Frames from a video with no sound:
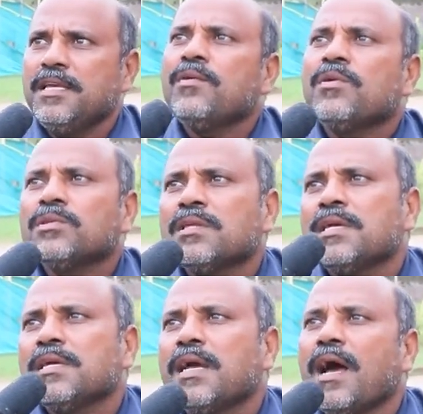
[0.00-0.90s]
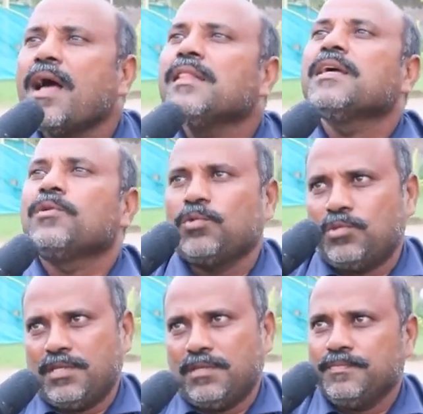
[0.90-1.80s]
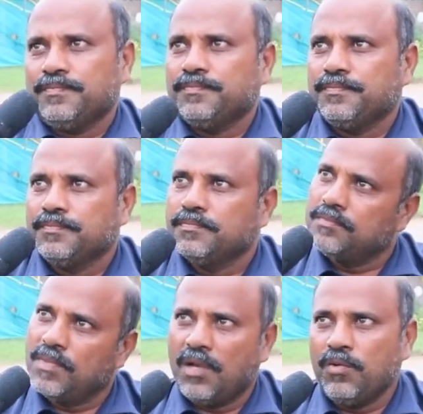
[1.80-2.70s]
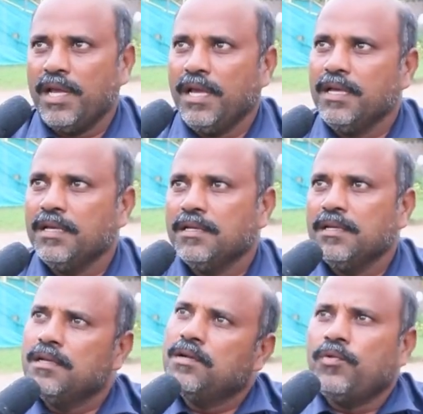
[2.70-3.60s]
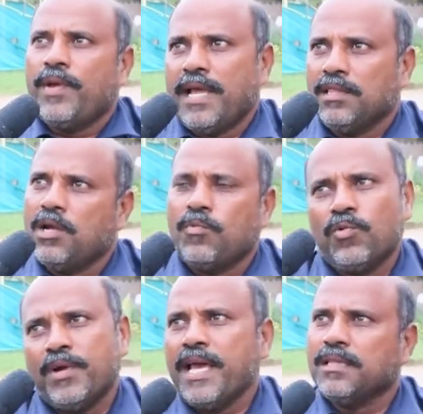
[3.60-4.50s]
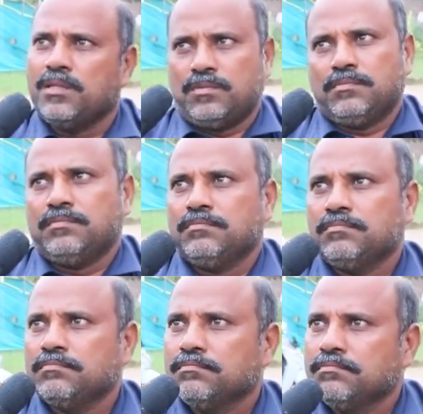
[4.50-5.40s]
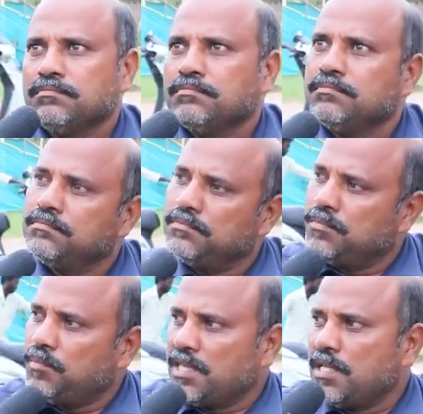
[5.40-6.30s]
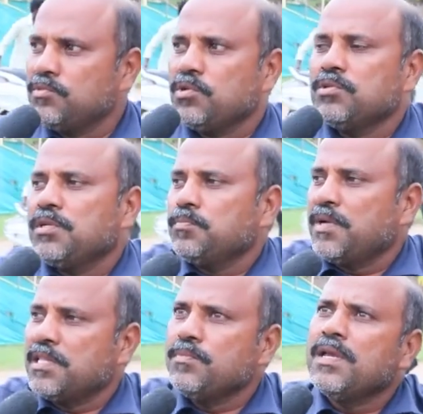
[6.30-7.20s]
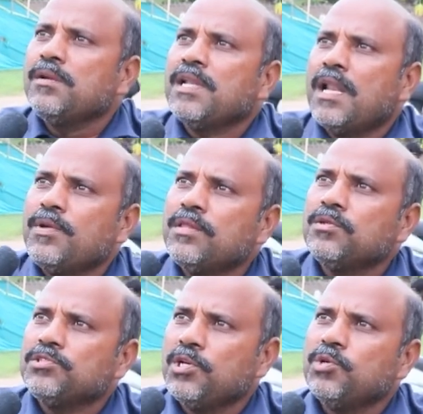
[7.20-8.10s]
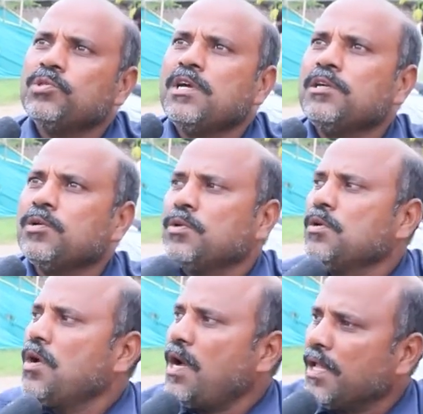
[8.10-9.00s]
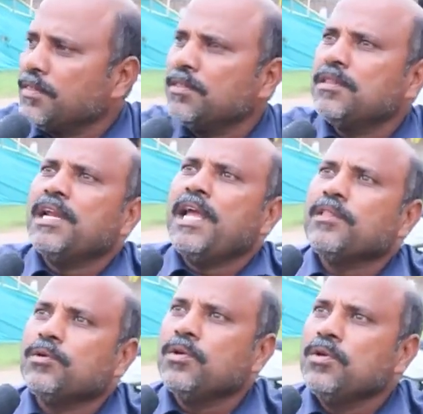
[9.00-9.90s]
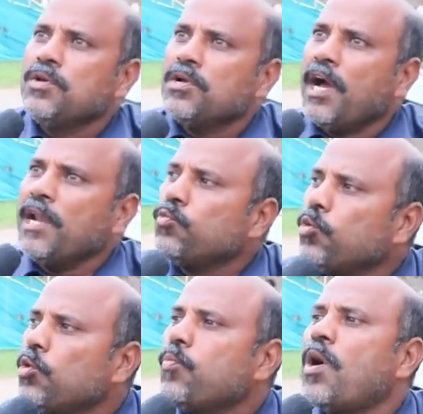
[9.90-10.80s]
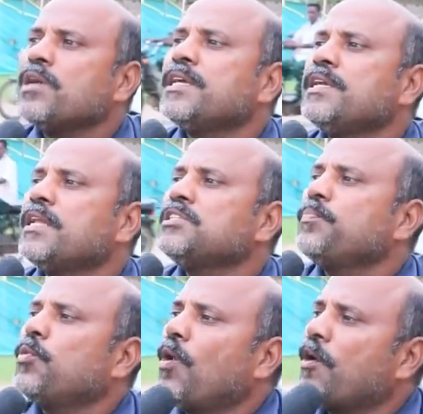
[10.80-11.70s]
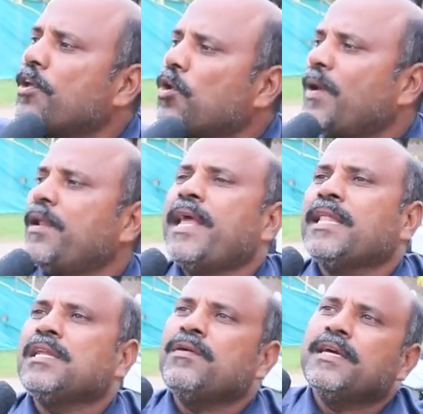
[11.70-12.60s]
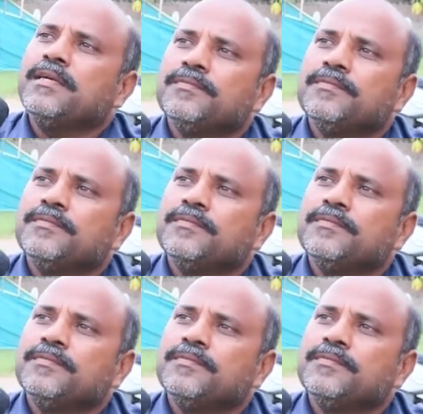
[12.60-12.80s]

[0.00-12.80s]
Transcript: ఏమవుతుంది గాలితనం అవుతుంది అవునా నువ్వేతనం అమ్మఒడేతనం పద్దెనిమిది సంవత్సరం పద్దెనిమిది ఏళ్ళు నలభై ఐదు చేదవుతా అంటున్నావు అందరికీ ఏతనం కానీ ఊరు బాగు చేయండి అని చెప్పి ఒక వెయ్యి రూపాయలని ఏతనావా